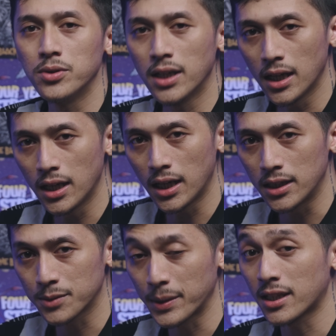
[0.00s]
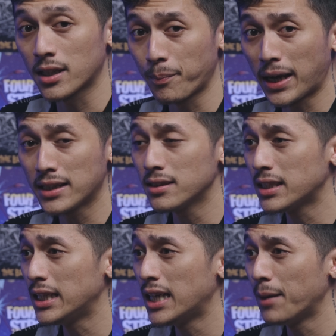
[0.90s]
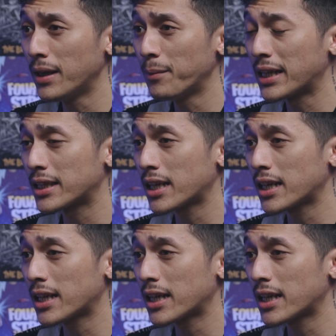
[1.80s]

juga uh, spacer depan 3 mm